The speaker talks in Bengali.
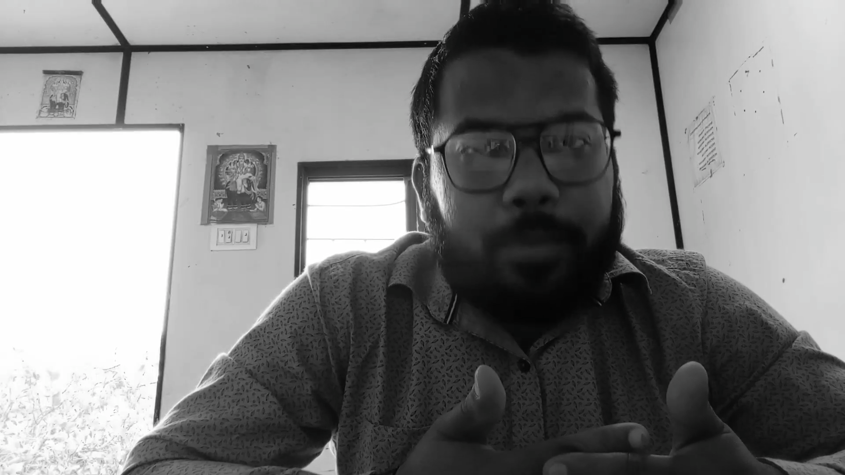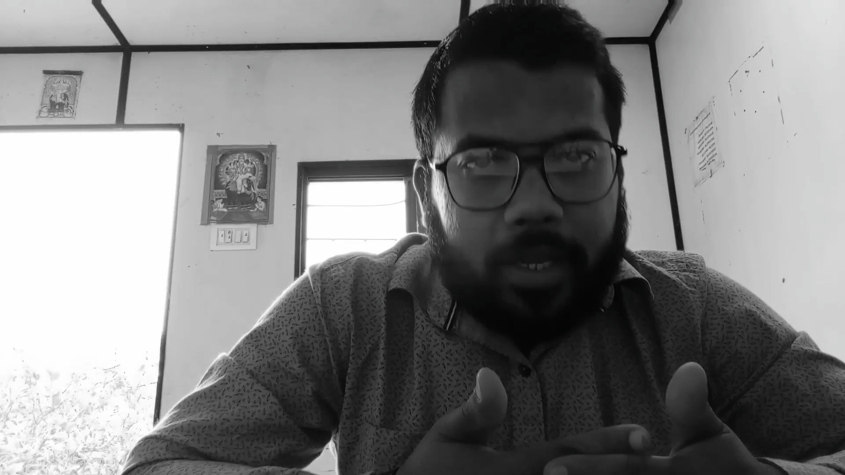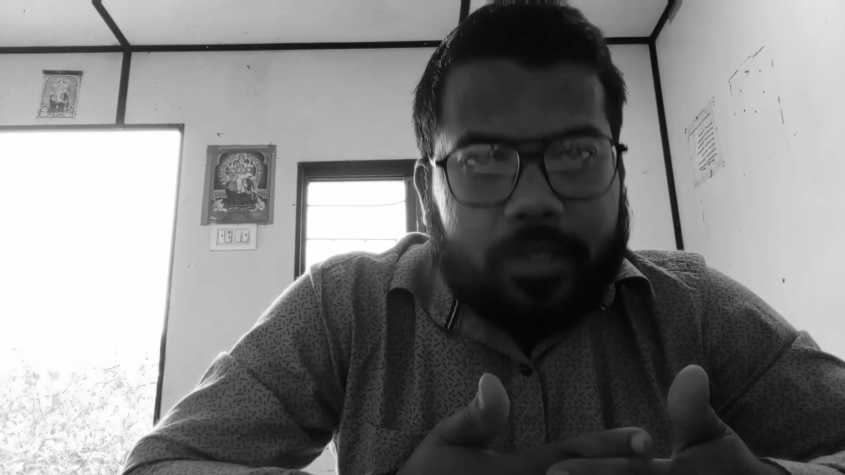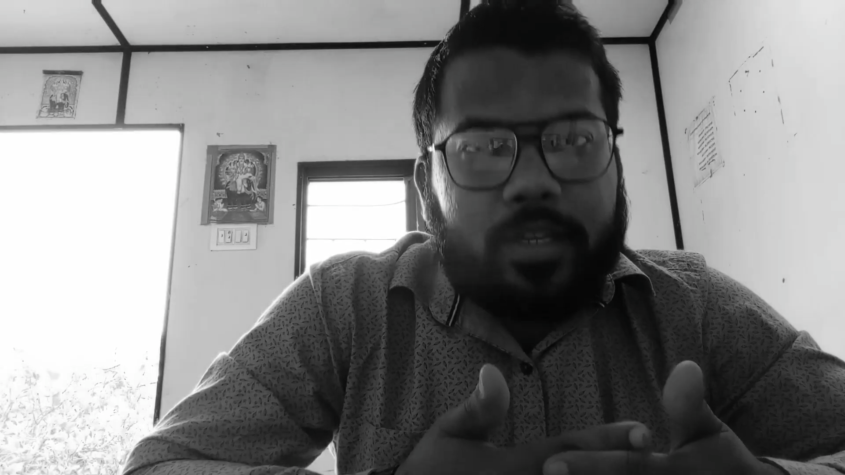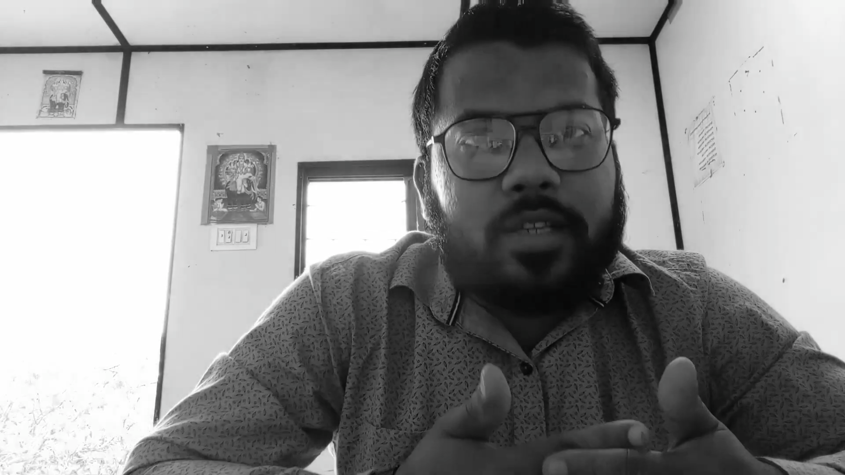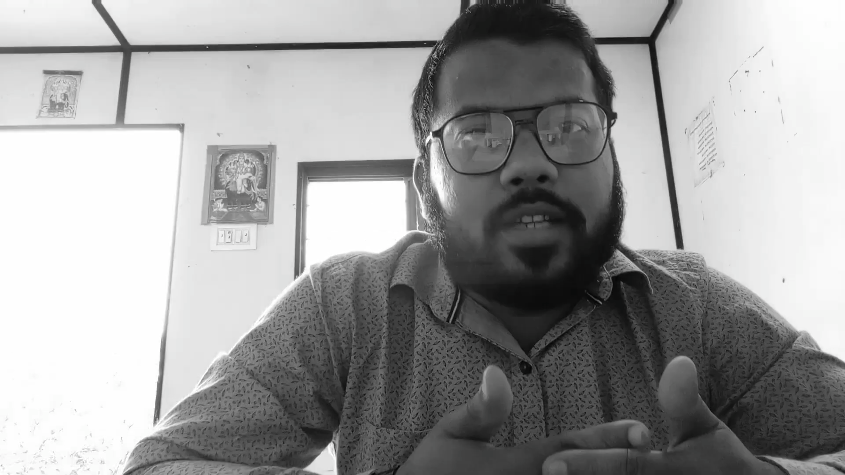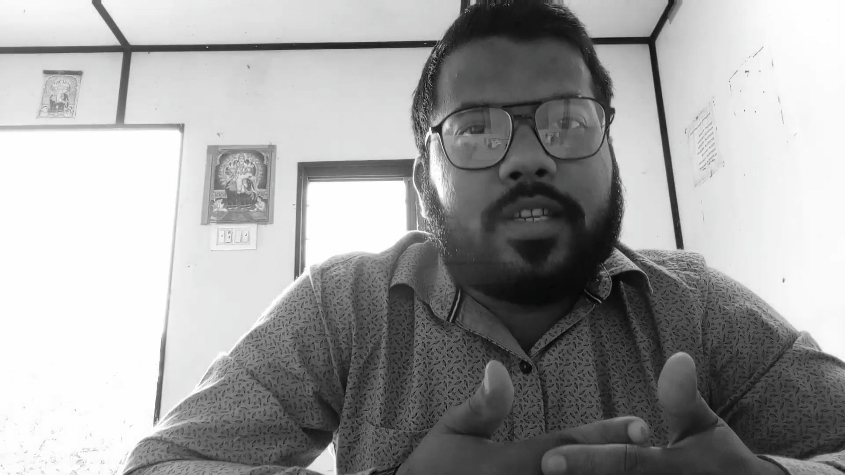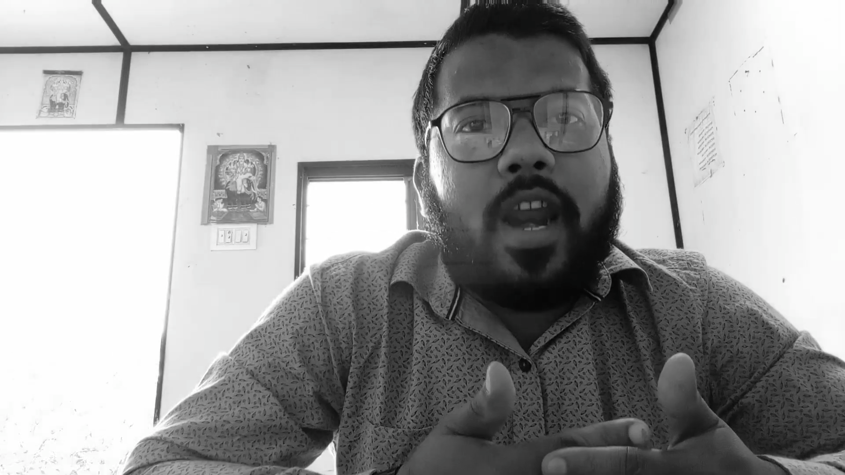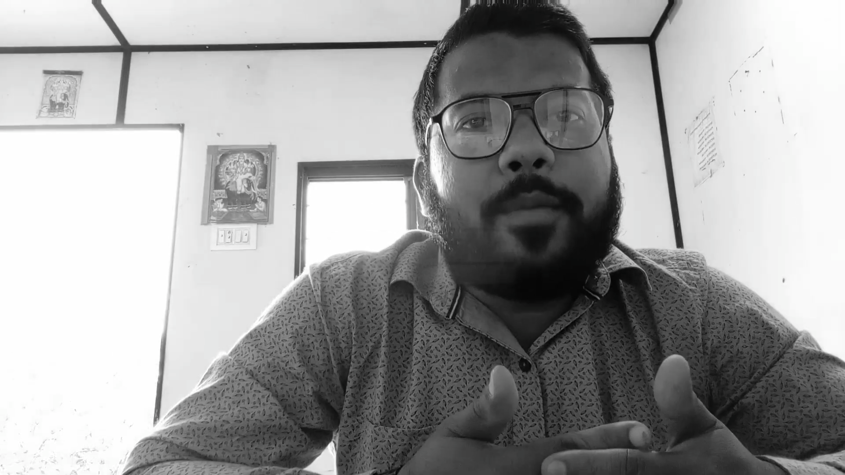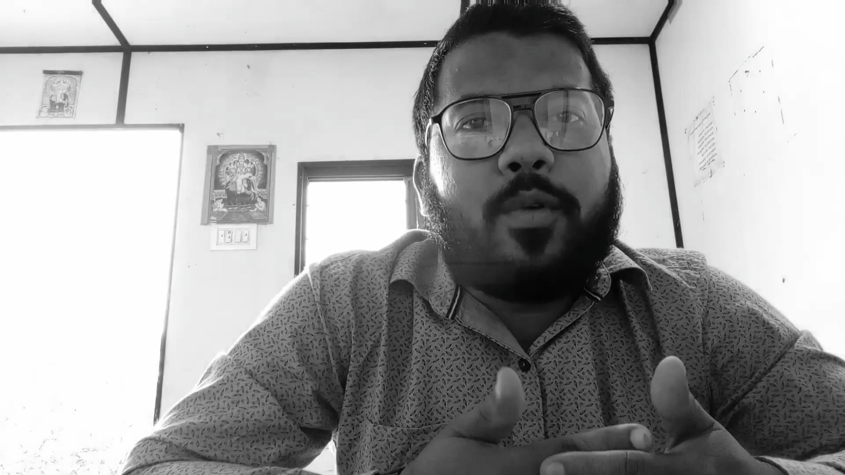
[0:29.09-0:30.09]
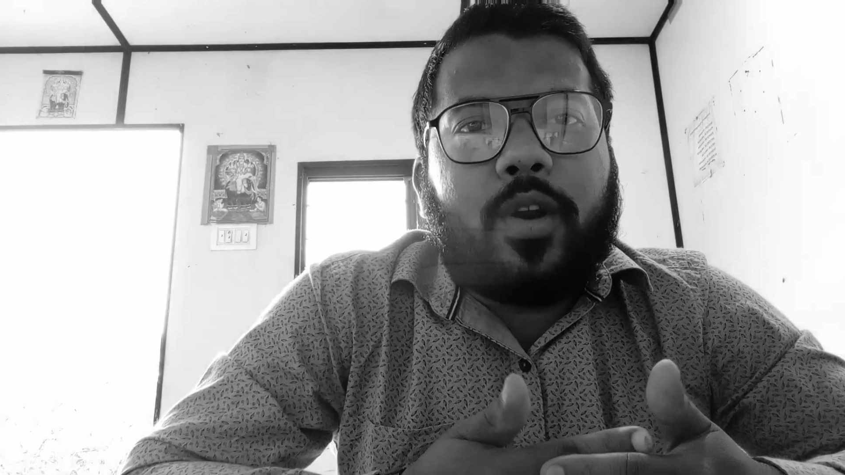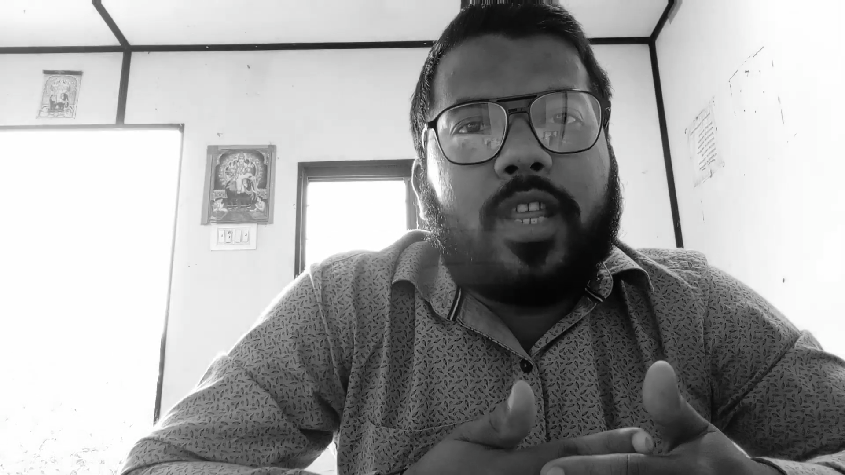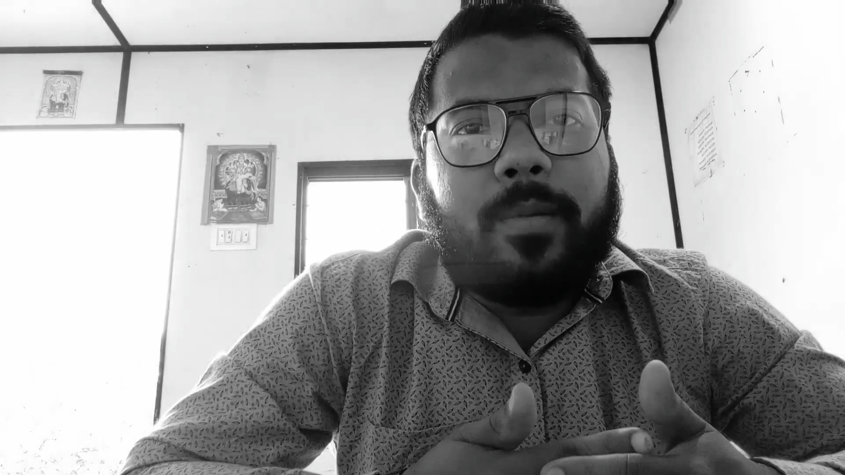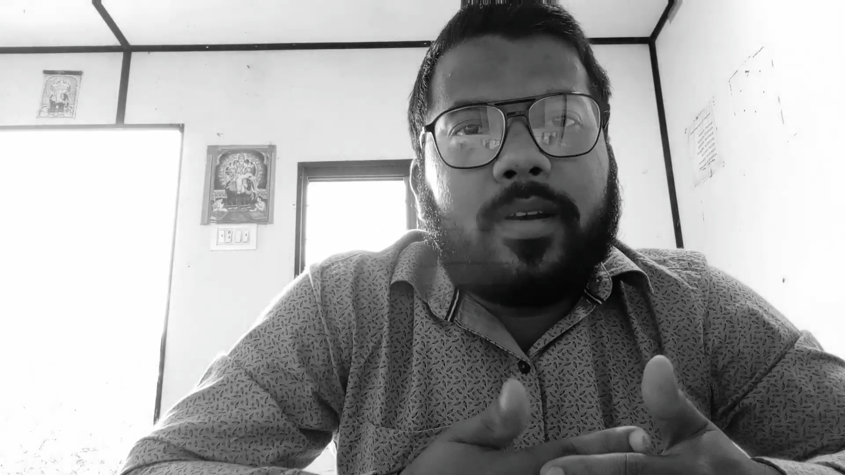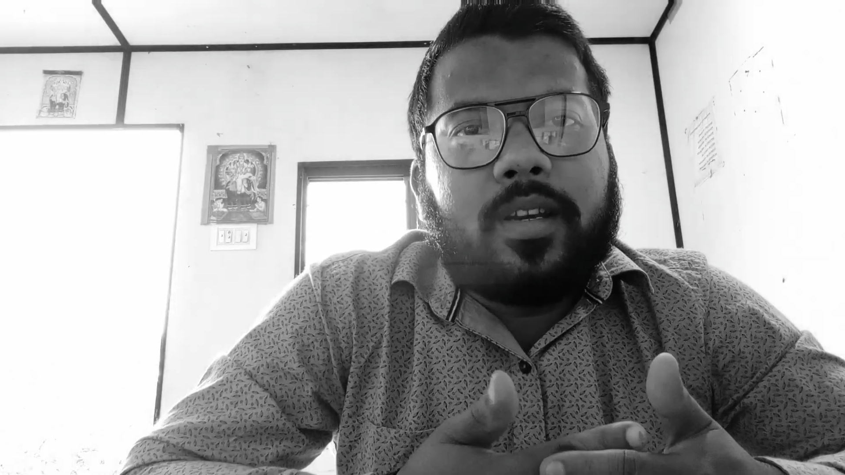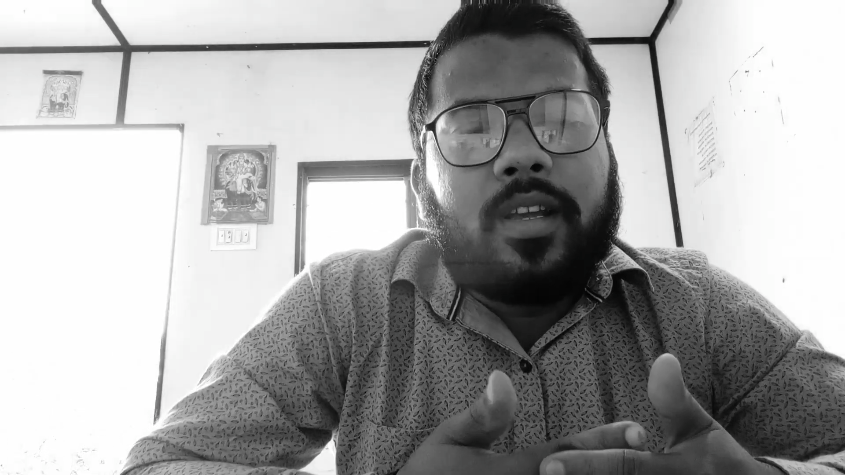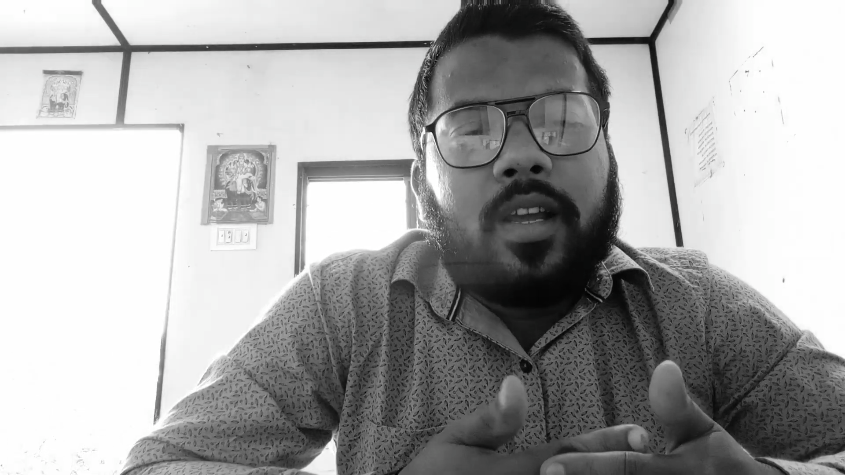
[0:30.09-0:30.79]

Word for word: প্লিজ সাবস্ক্রাইব করে দেবেন